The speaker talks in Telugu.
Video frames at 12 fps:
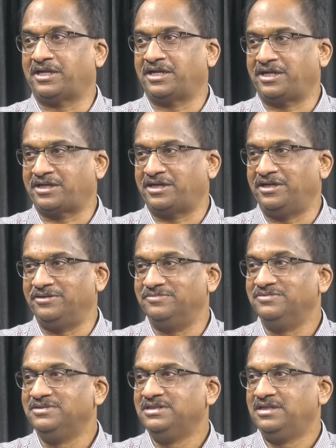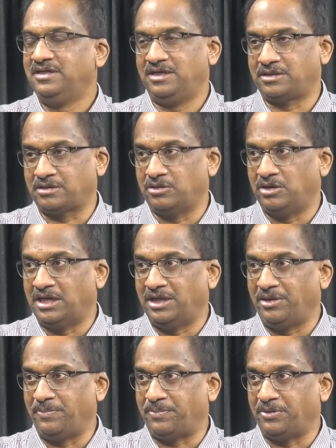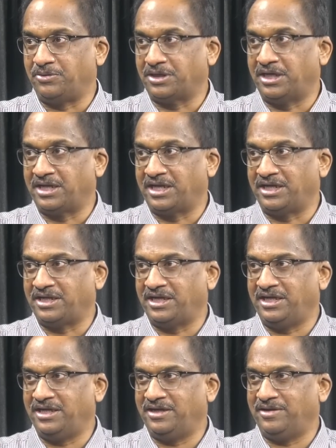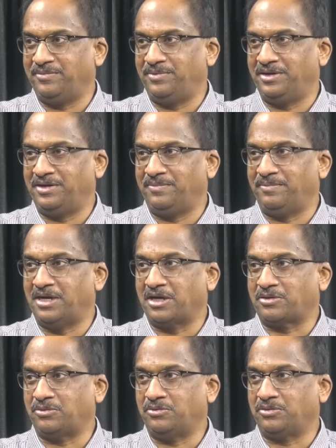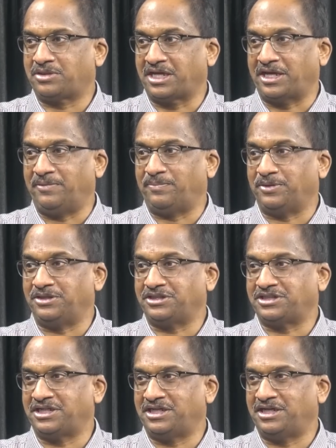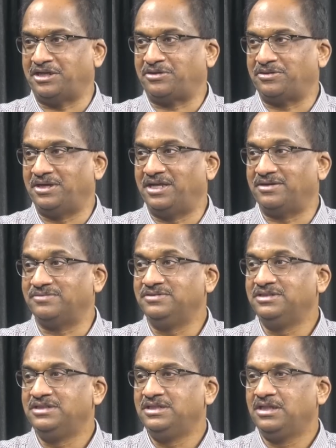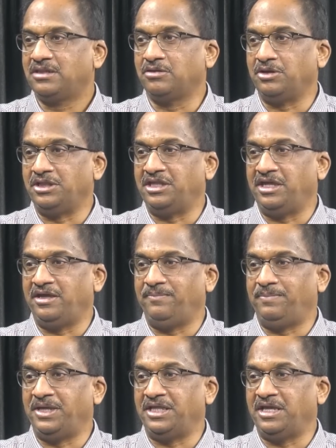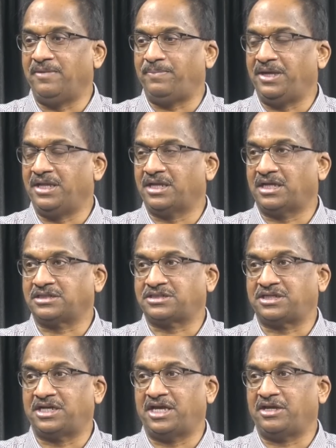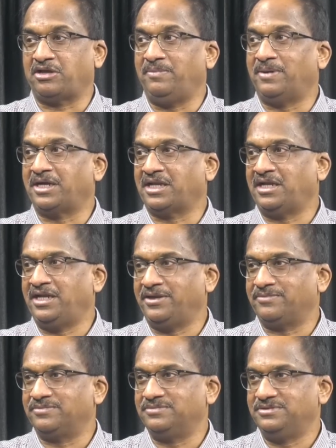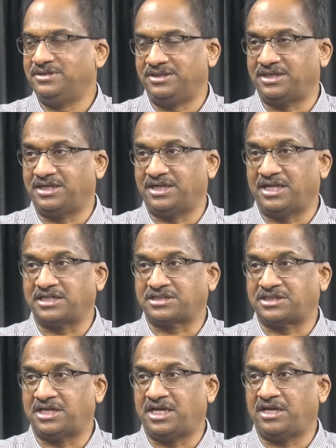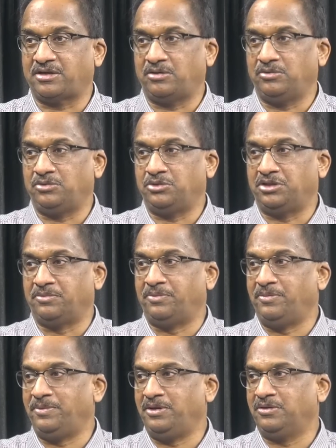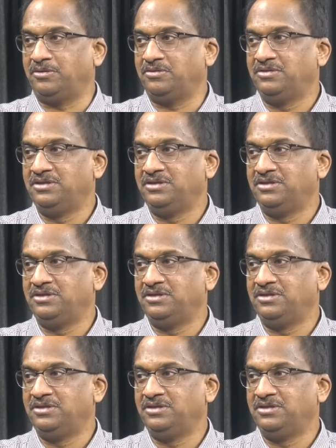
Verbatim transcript: టార్గెట్ కాదు అసలు ఇప్పుడు టార్గెటే మాకు సెకండ్ పొజిషన్ అని అంటున్నారు సో ఇది బీజేపీ రాష్ట్ర నాయకులు ఈ మాట అనలేరు ఎందుకంటే రాష్ట్ర నాయకులు యుద్ధ భూమిలో